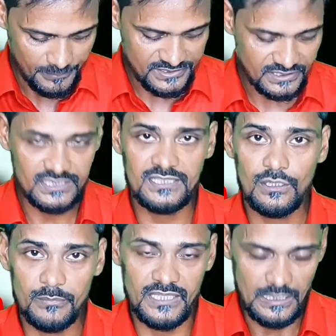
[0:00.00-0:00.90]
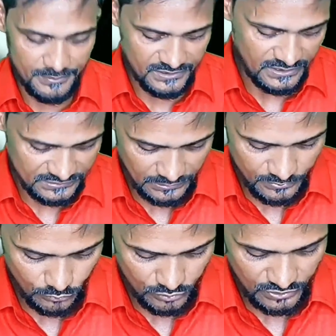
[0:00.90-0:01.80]
आप भी चेक कर लेना मैं यहाँ पर दिखाता
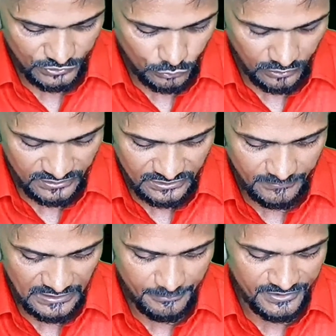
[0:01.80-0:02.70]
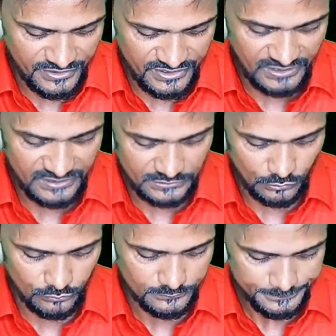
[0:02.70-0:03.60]
भी हूँ तो इसको करके मैं यहाँ पर नीचे आ जाता
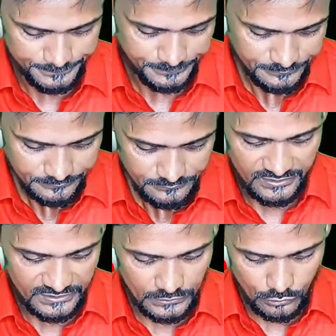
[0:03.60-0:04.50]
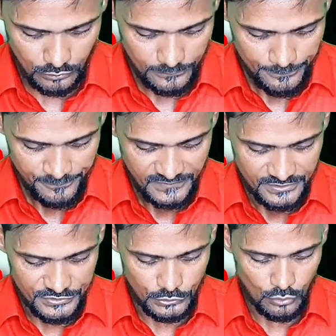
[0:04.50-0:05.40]
हूँ ये देखो
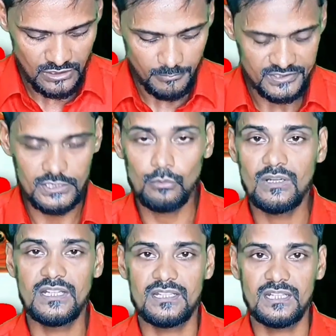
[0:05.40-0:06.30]
जियो का बचा हुआ